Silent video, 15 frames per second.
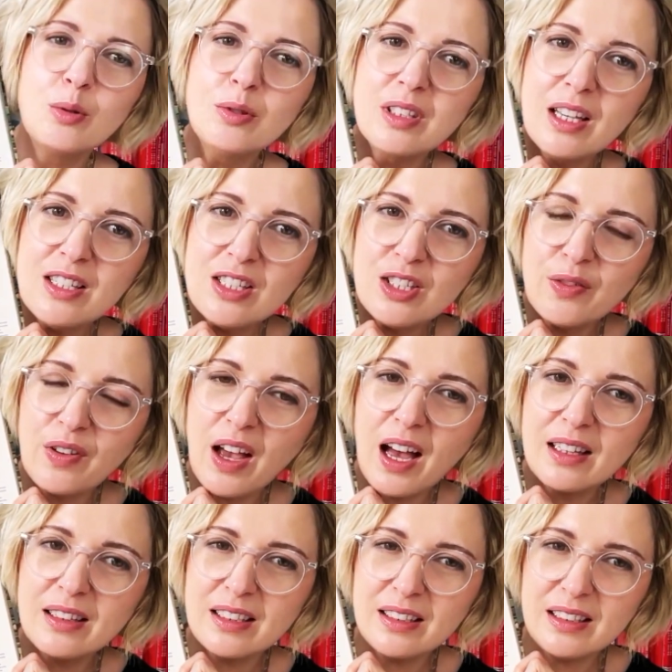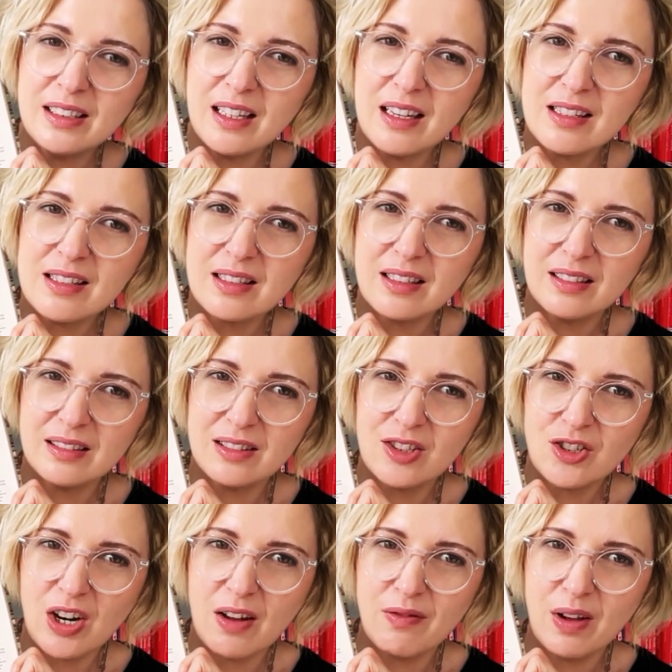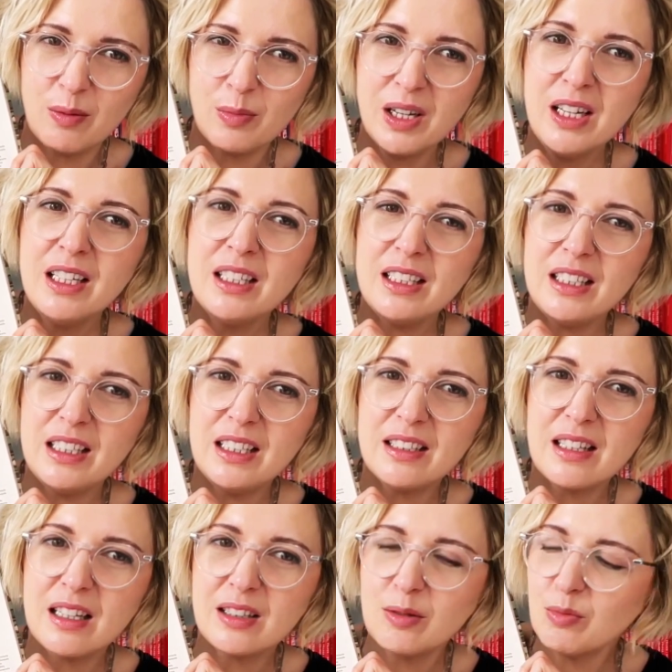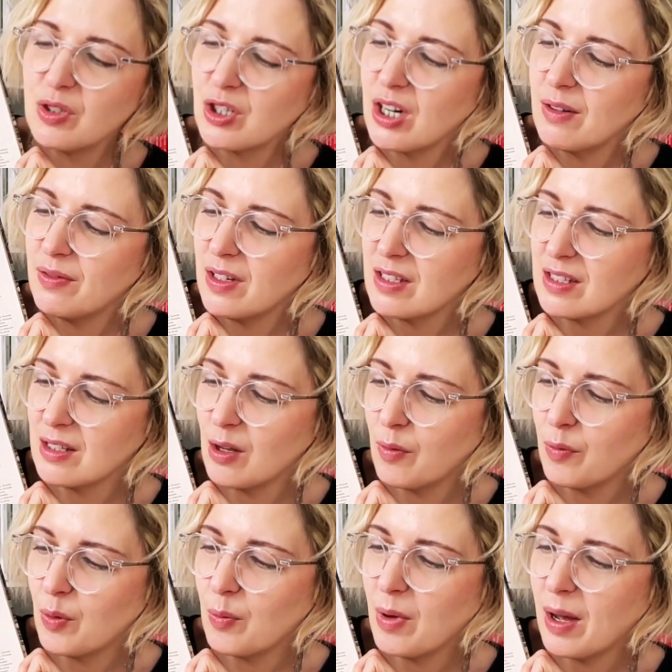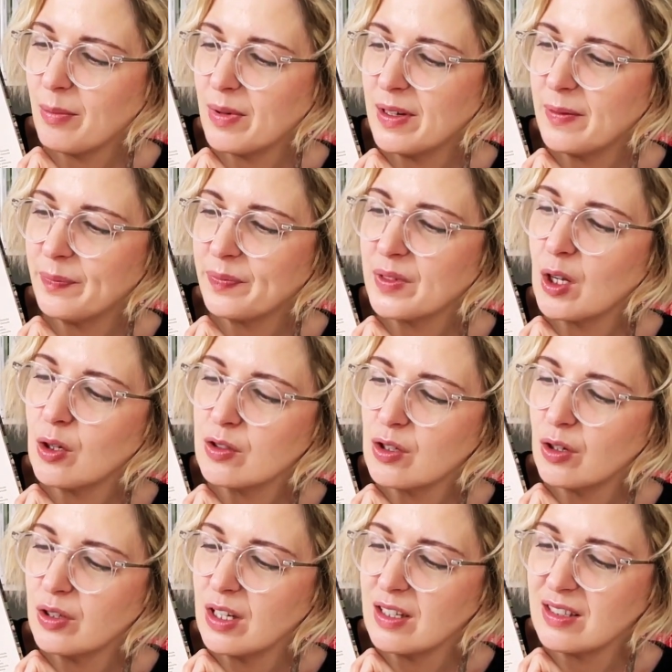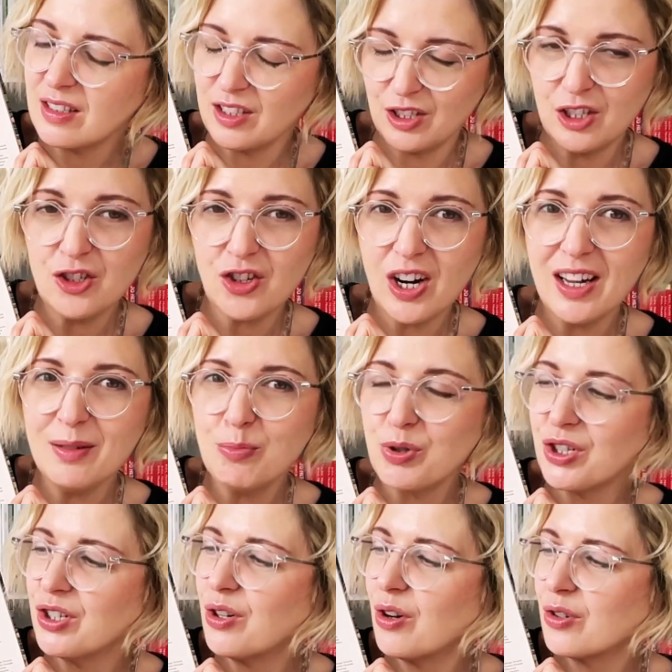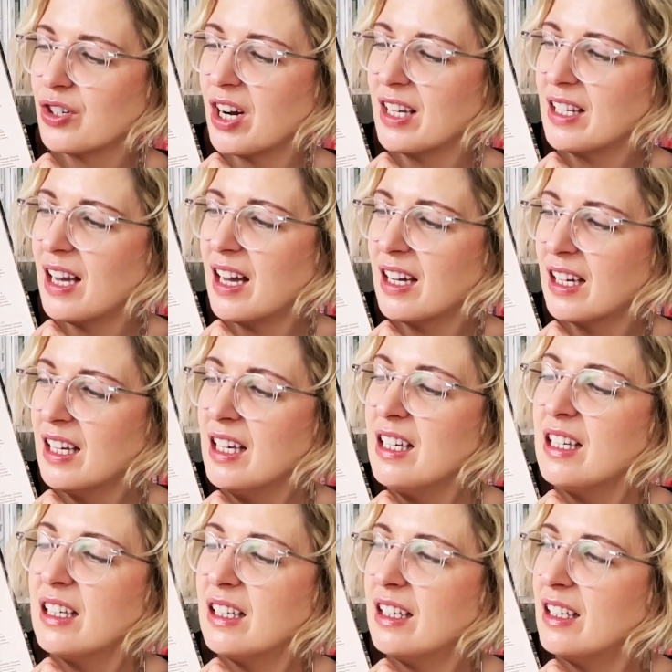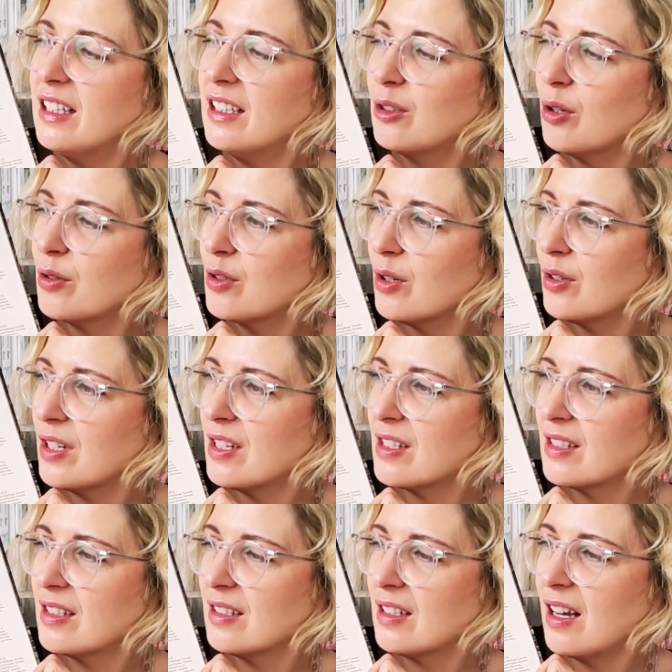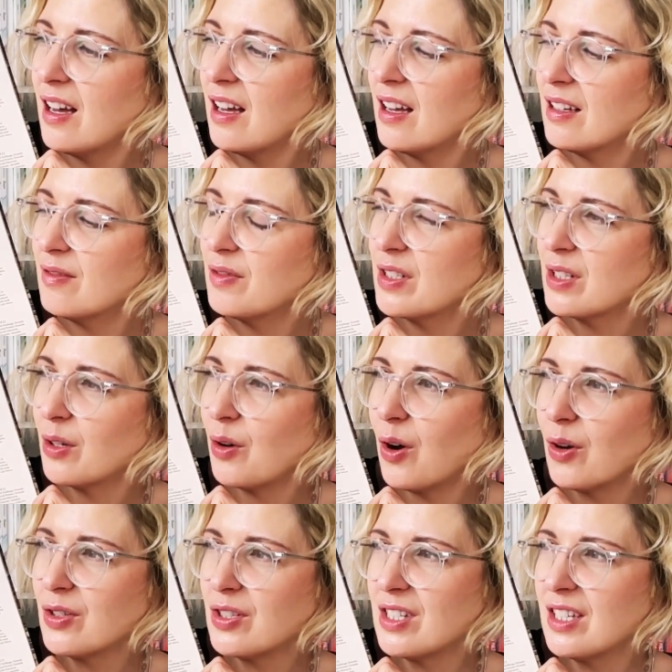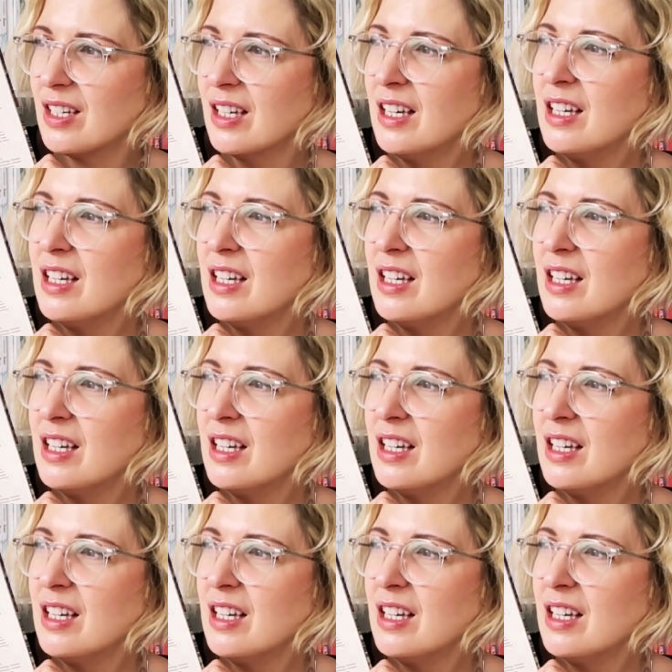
tutaj świat jest drzewem i i na tym drzewie znowu mamy to, co jest niżej przy korzeniach, y, to, co jest na wysokości.